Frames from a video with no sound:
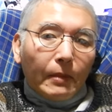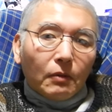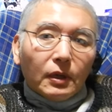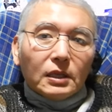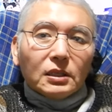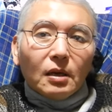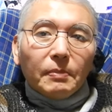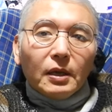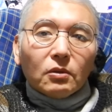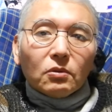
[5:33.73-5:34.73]
ね、私は
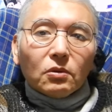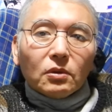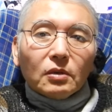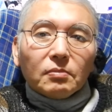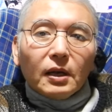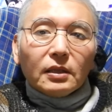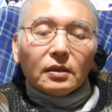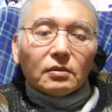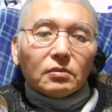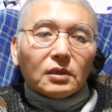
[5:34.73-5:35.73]
勉強で生まれ
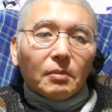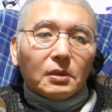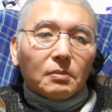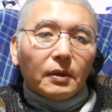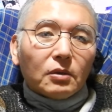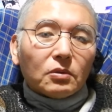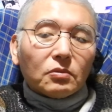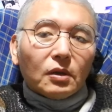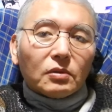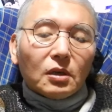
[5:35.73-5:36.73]
てくるために勉強、
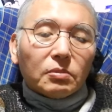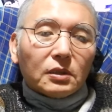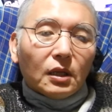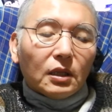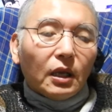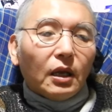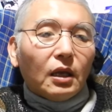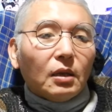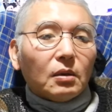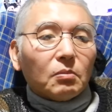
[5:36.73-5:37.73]
上の生物なんで
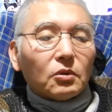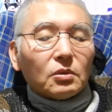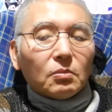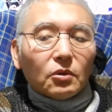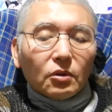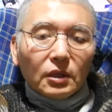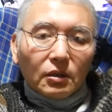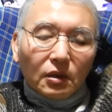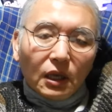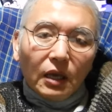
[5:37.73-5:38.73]
戻、戻んな
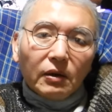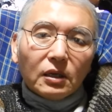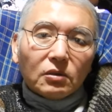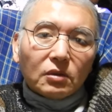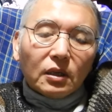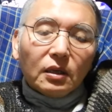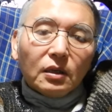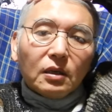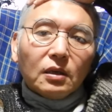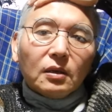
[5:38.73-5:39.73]
いといけないわけですね。
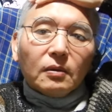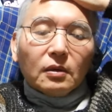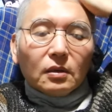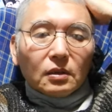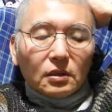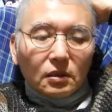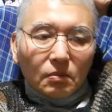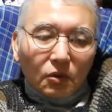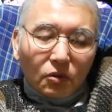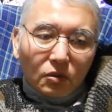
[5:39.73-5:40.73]

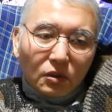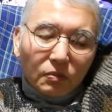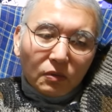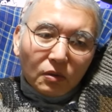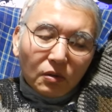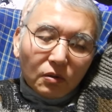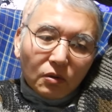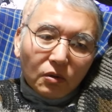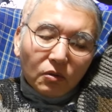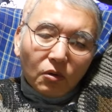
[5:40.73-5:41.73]
もっと自分
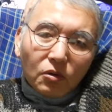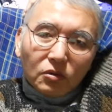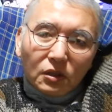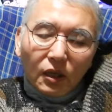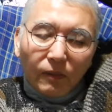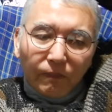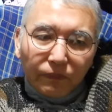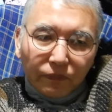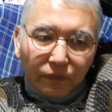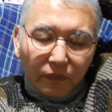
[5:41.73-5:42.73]
の能力にね。
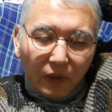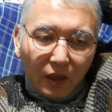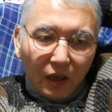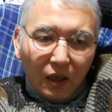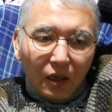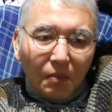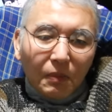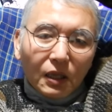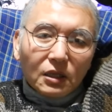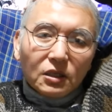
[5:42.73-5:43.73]

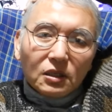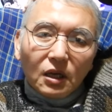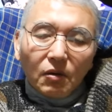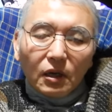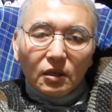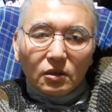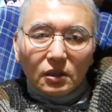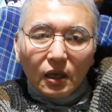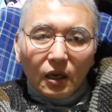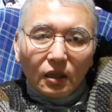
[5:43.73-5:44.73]
まだ死んじゃうわけで
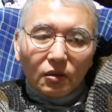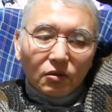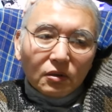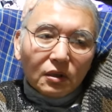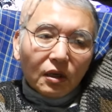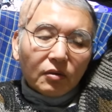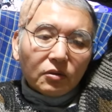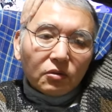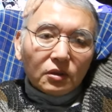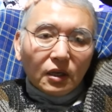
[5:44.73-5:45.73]
す。石棺と言い換え
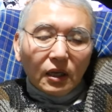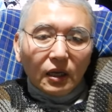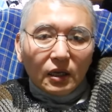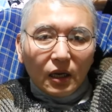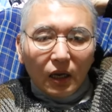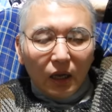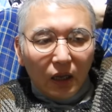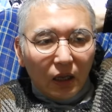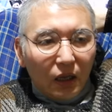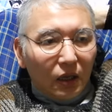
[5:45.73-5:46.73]
る装置がないから。
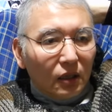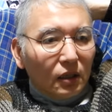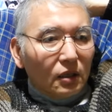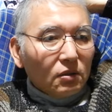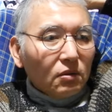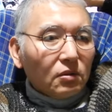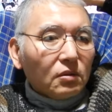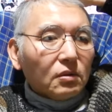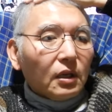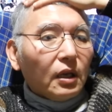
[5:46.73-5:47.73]
ね、そうい
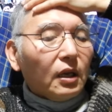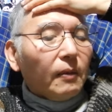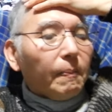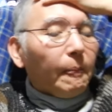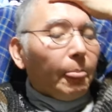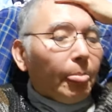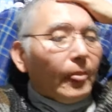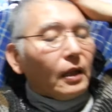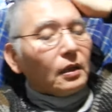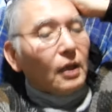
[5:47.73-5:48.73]
うので、
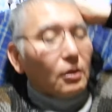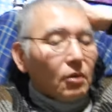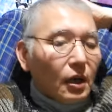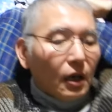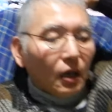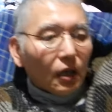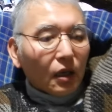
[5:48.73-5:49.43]
なんとか